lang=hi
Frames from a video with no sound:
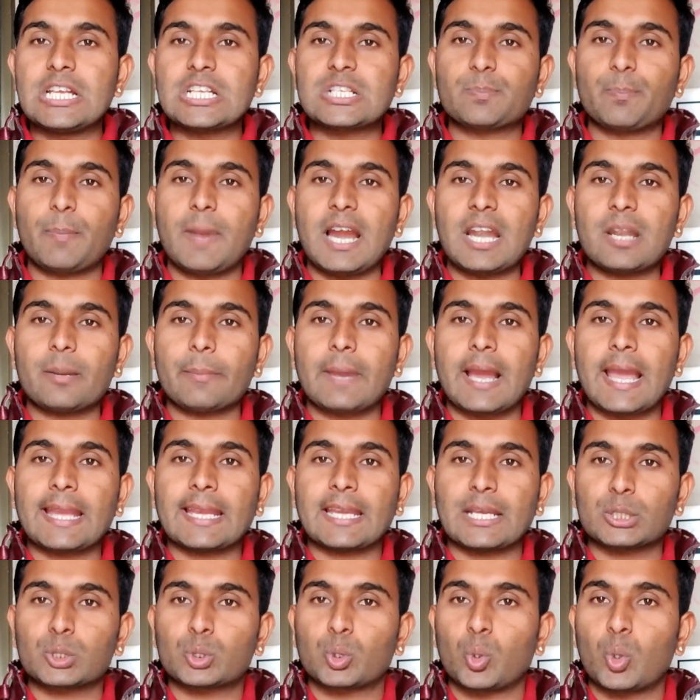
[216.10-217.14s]
स्मार्ट बाय
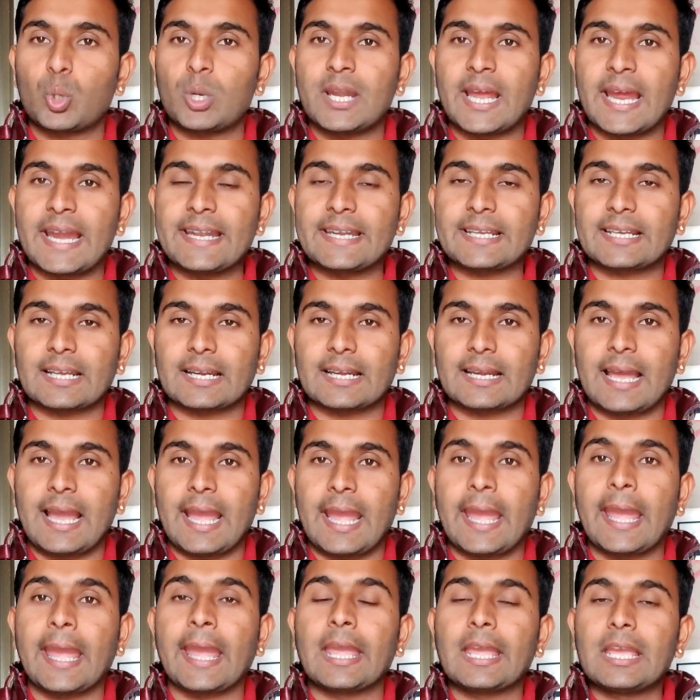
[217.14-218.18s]
के थ्रू लैंड करना
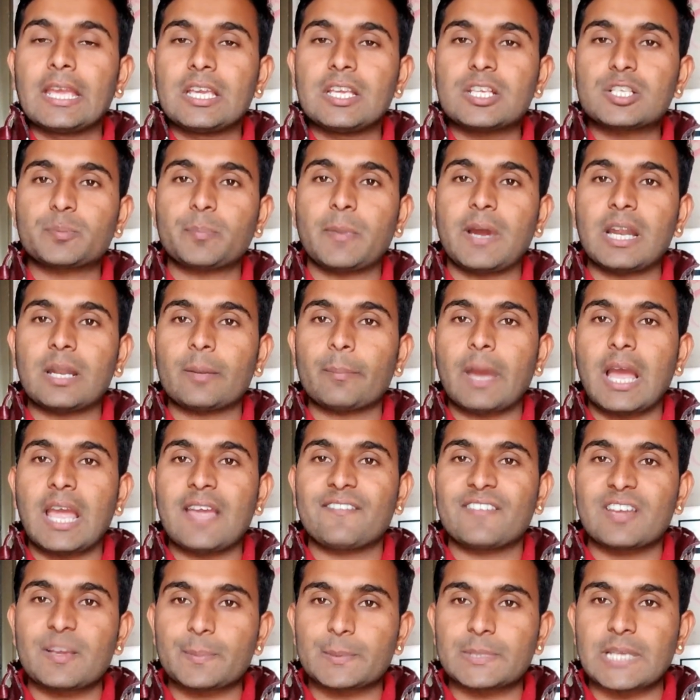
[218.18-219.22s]
है स्मार्ट बाय
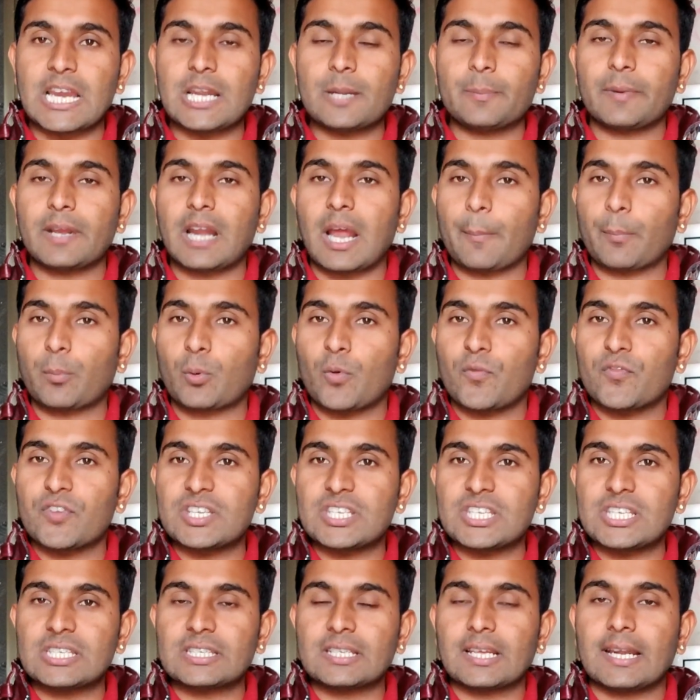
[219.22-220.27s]
वेबसाइट पर आपको
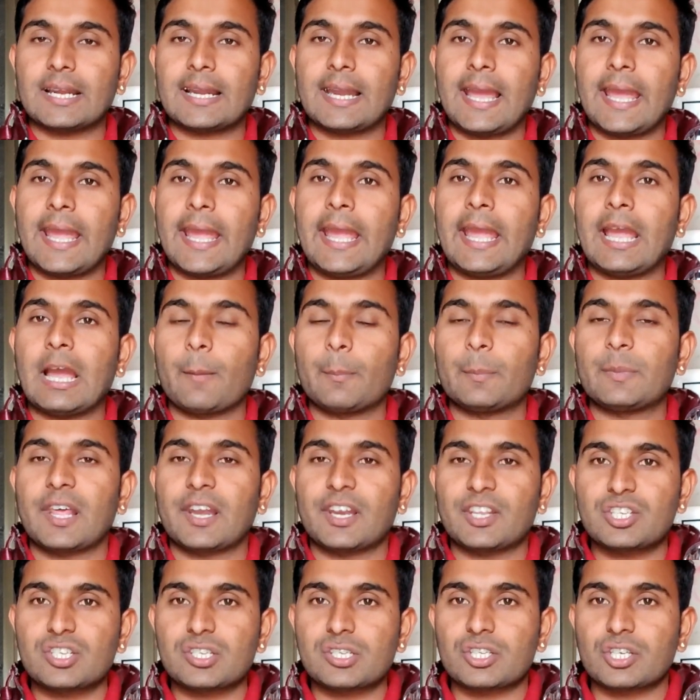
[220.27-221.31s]
विजिट करना है अपने
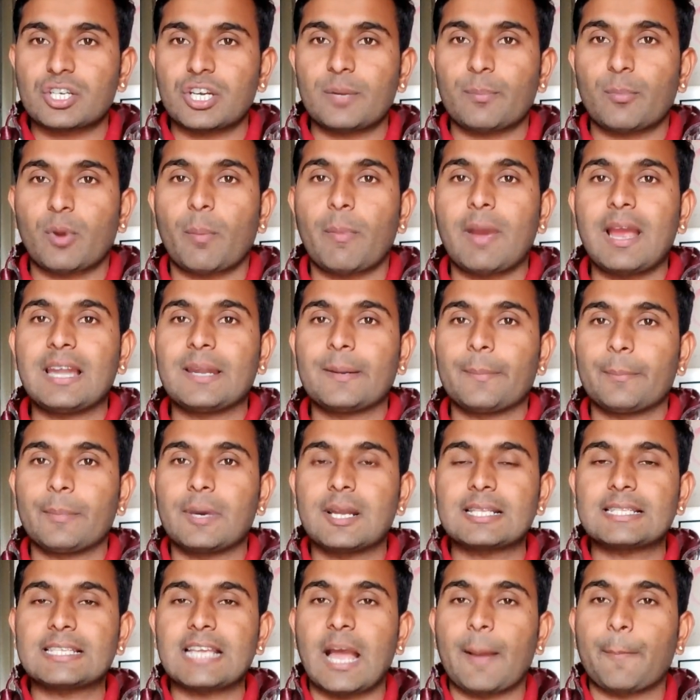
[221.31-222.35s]
रजिस्टर्ड मोबाइल
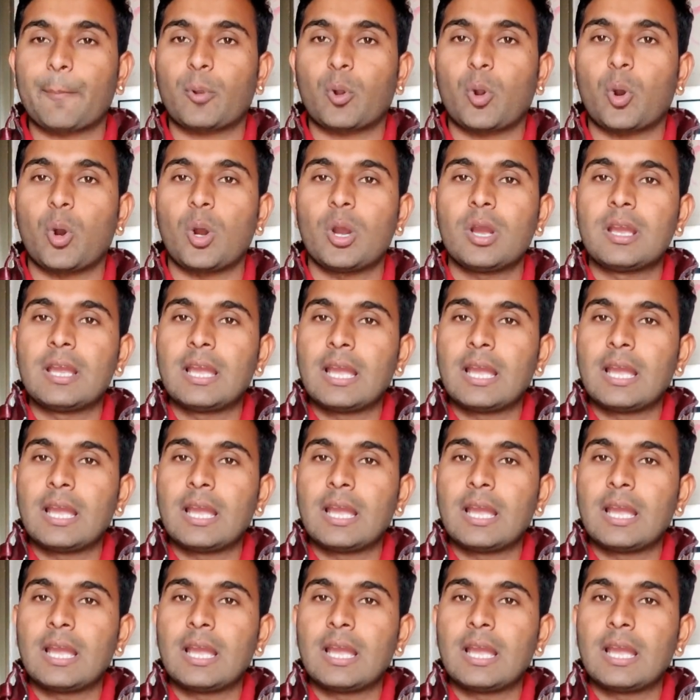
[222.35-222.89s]
नंबर से आपको